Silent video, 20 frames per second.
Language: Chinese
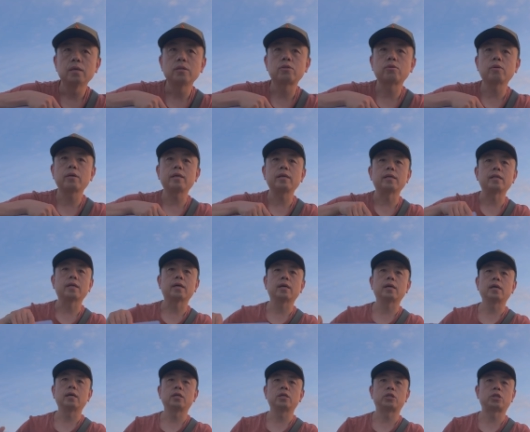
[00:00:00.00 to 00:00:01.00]
所以
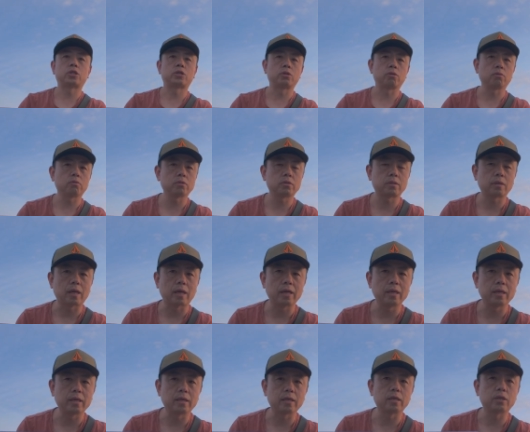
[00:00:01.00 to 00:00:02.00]
呢，使用
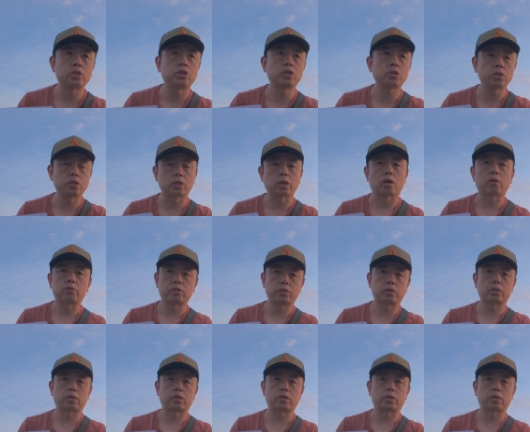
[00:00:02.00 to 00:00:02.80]
Starlink 至少